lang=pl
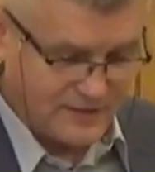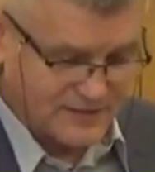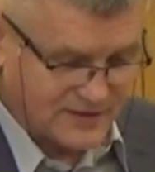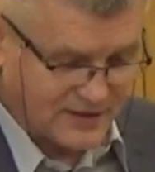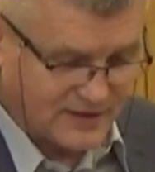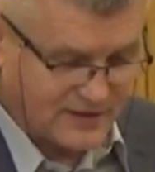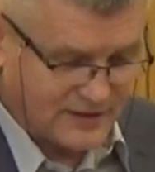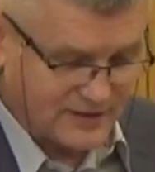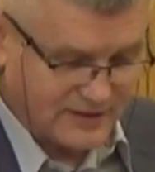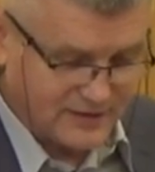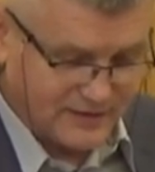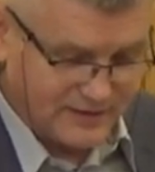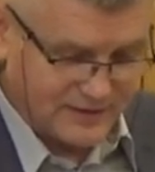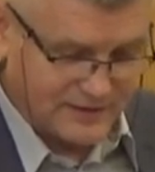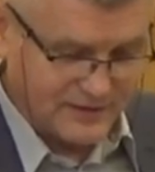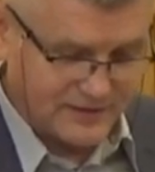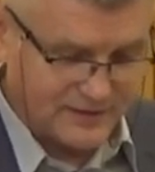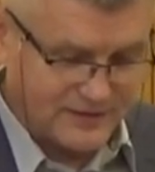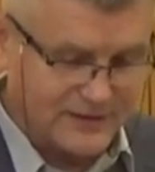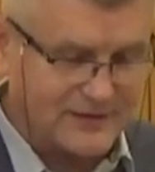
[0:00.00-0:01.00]
że
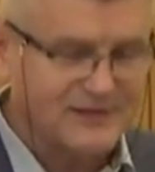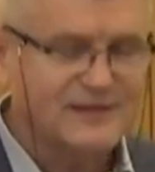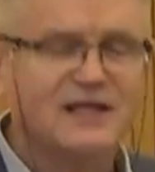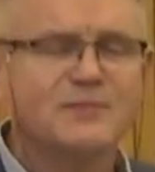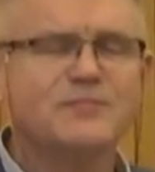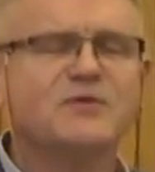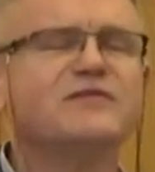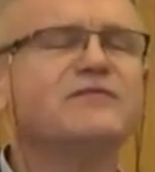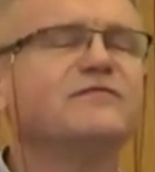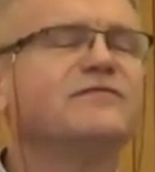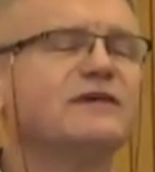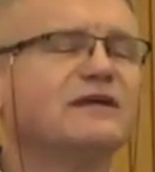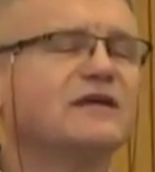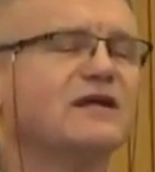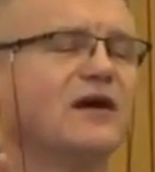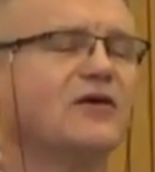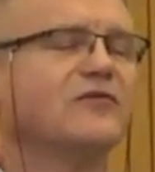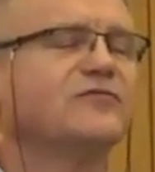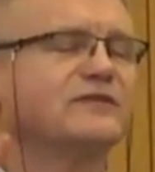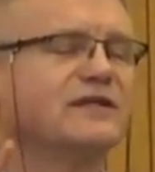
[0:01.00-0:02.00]
gdybym
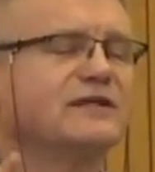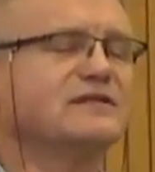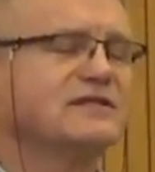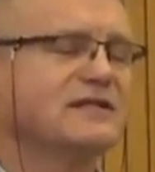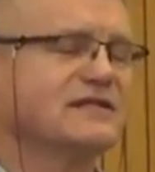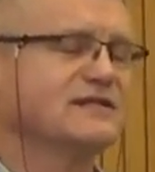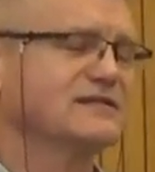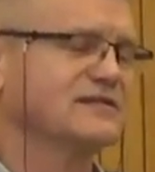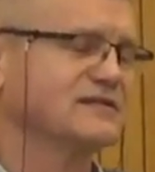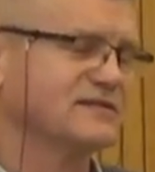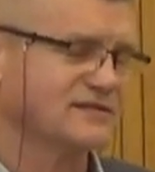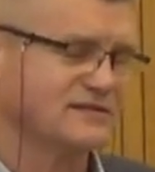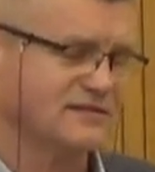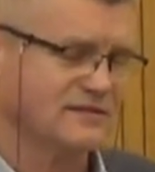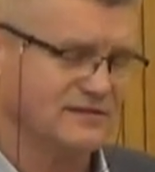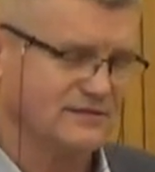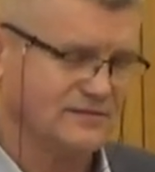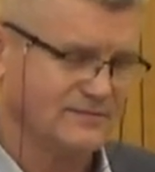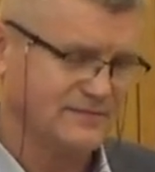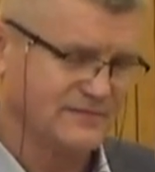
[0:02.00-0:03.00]
wygrał w ten czas
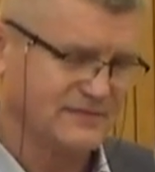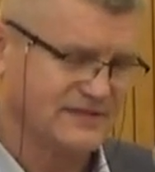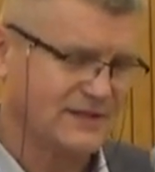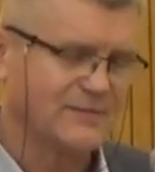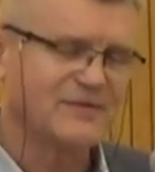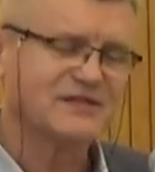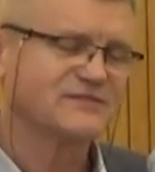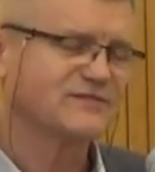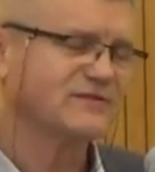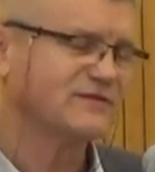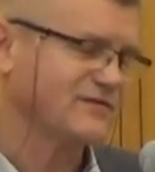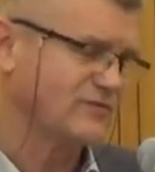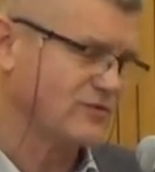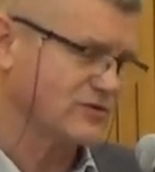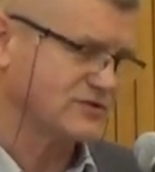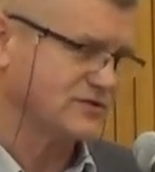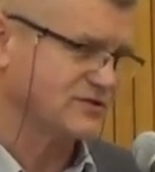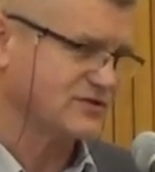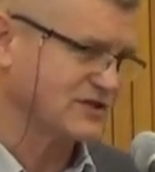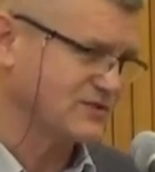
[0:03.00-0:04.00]
zamiast
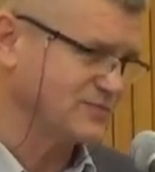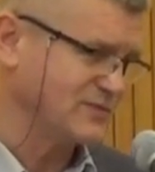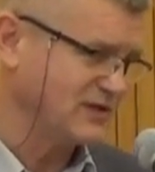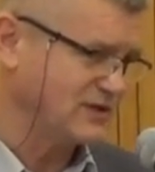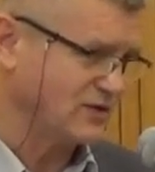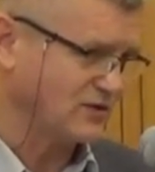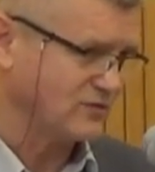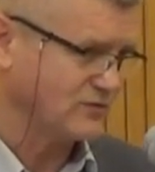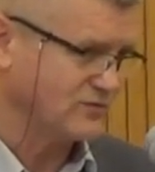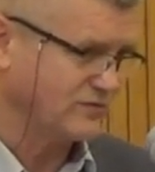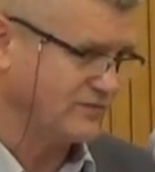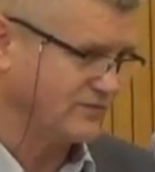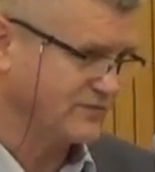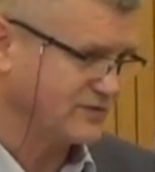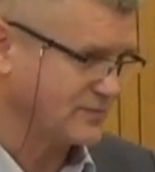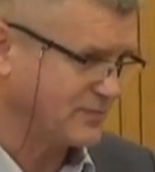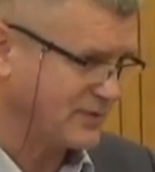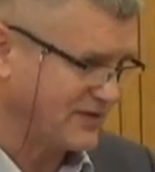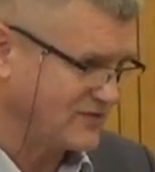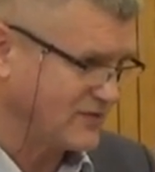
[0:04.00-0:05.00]
wytrwałości 6 milionów,
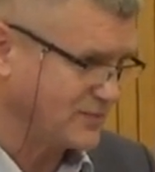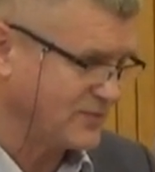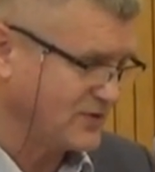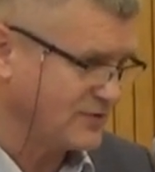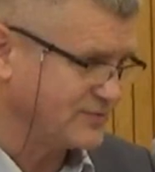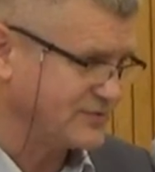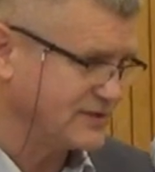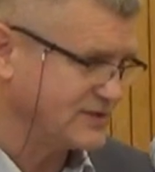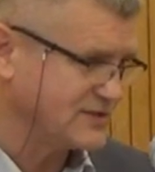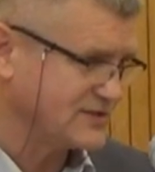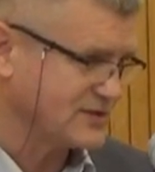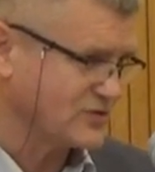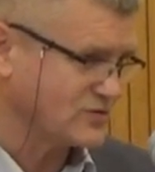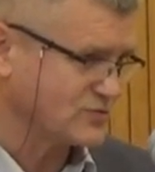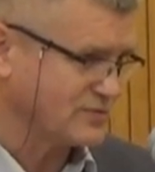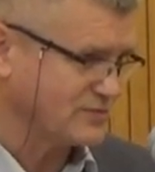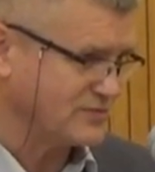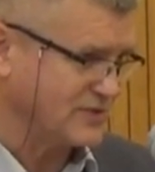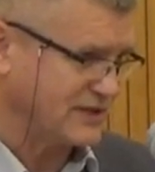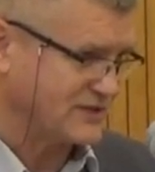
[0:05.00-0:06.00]
to prawdopodobnie dzisiaj
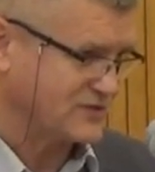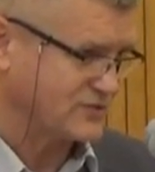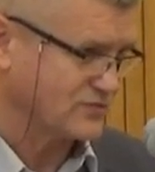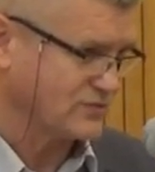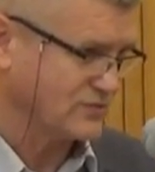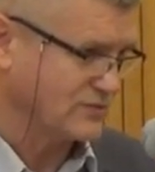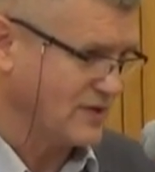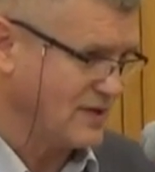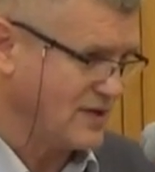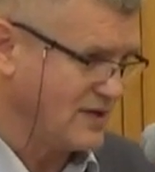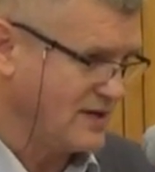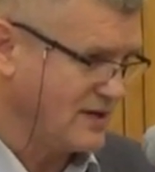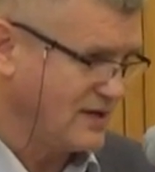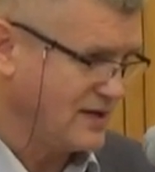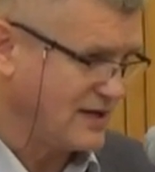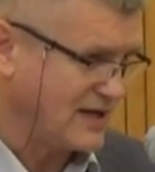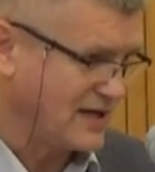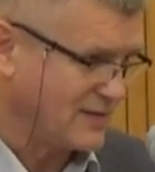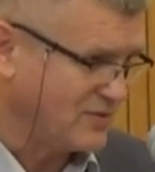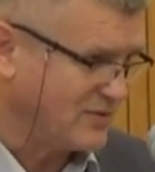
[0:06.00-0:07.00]
już bym nie żył.
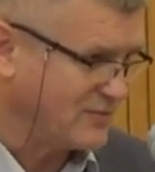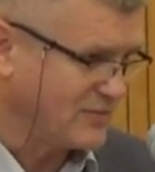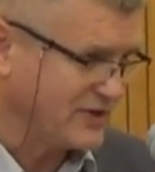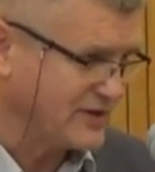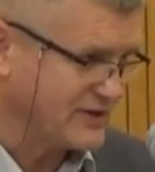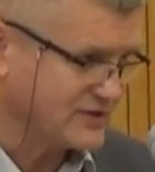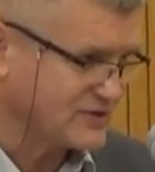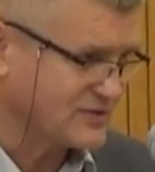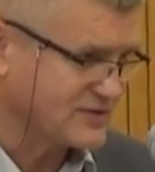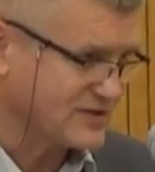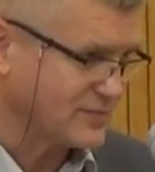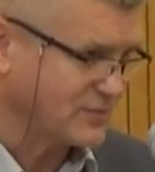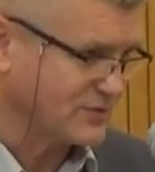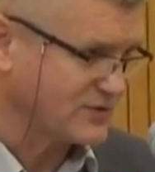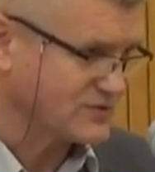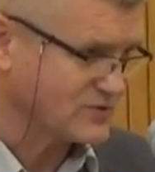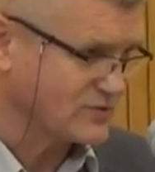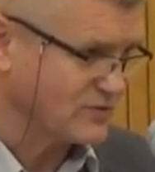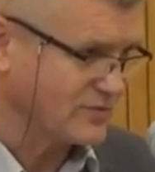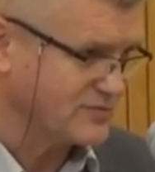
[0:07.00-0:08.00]
Albo moje życie
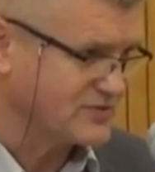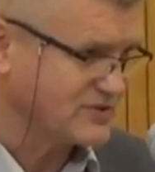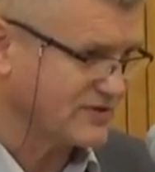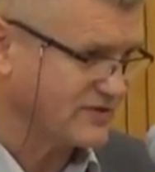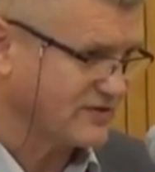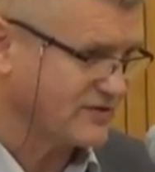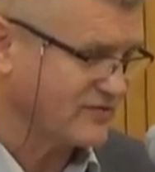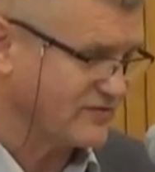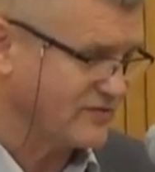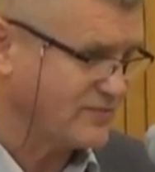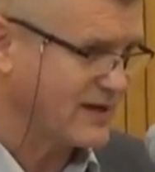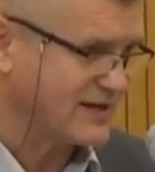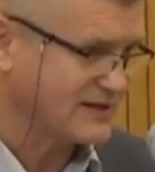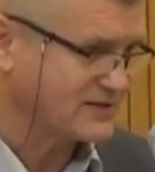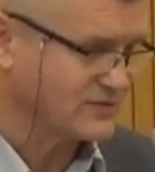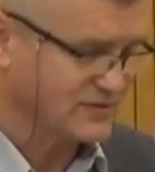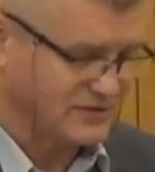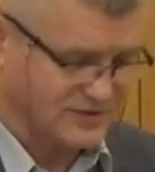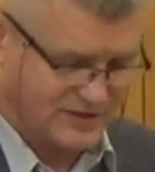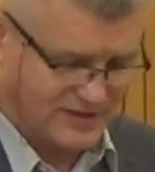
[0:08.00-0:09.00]
potoczyłoby się w
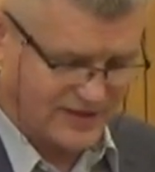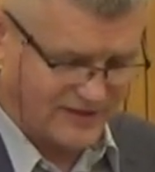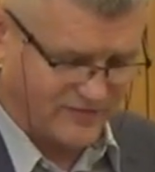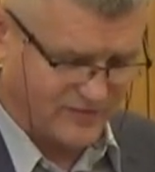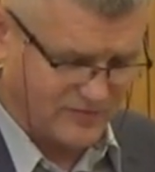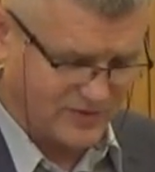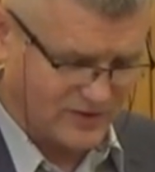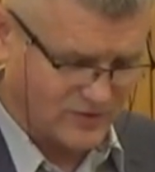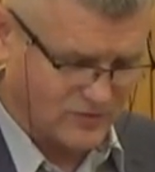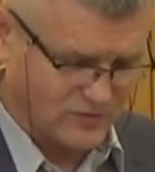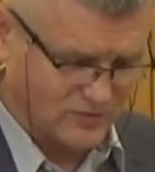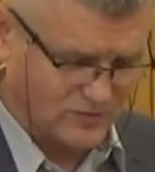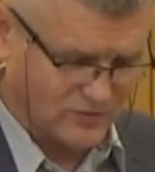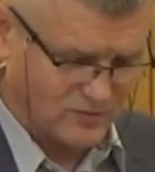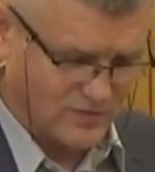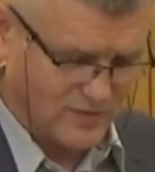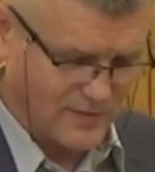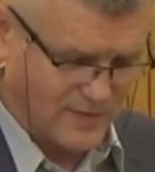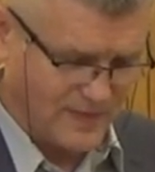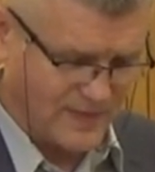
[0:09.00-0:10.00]
bardzo nieciekawym
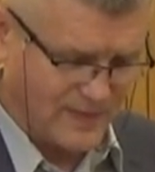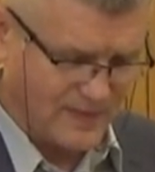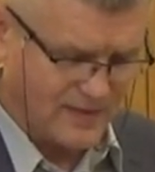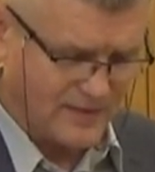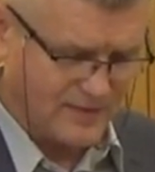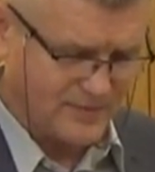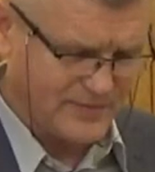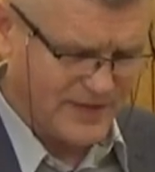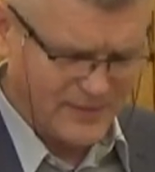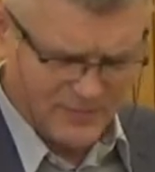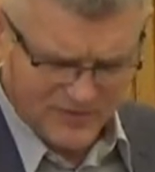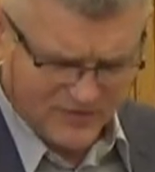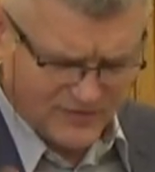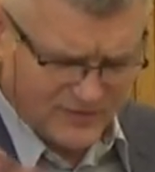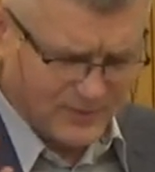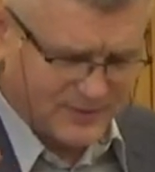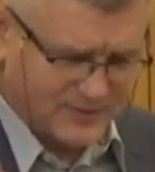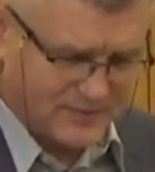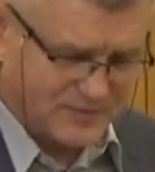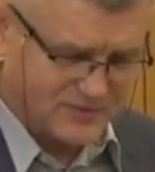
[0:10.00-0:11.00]
kierunku.
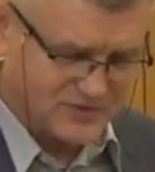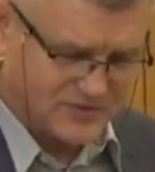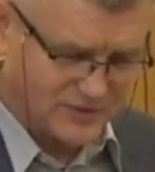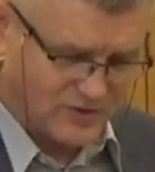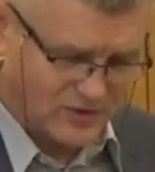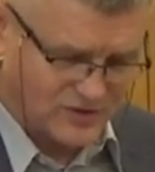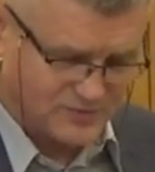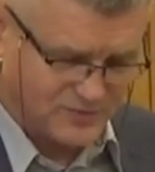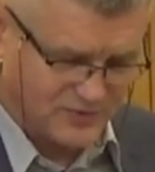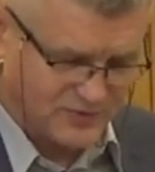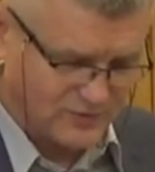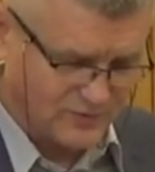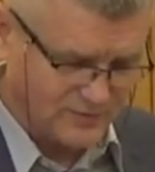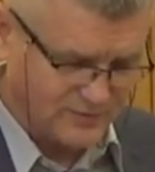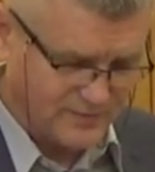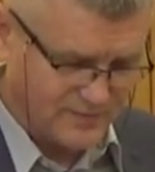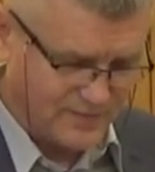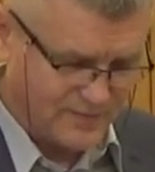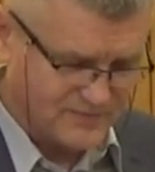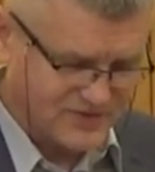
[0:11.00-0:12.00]
Najprawdopodobniej bym się rozpił,
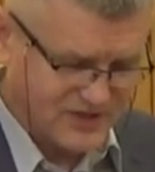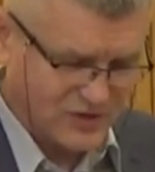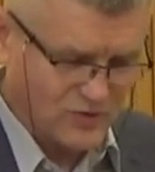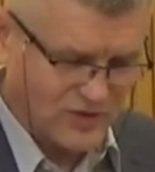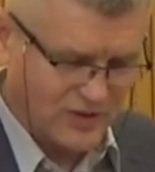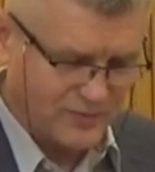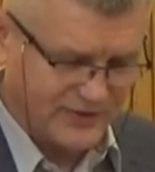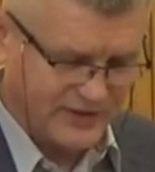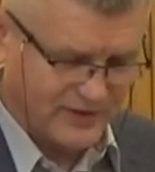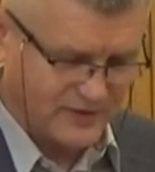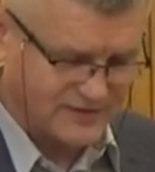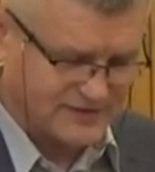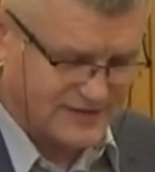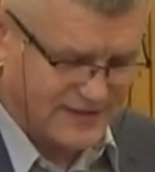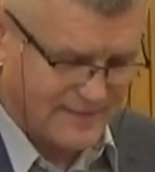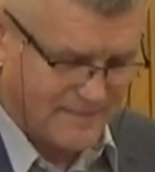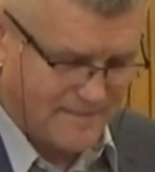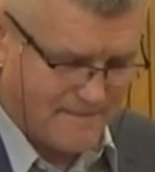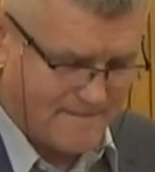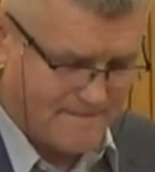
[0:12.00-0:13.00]
przehulał
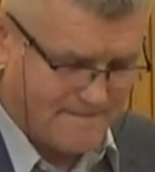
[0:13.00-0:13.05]
pieniądze,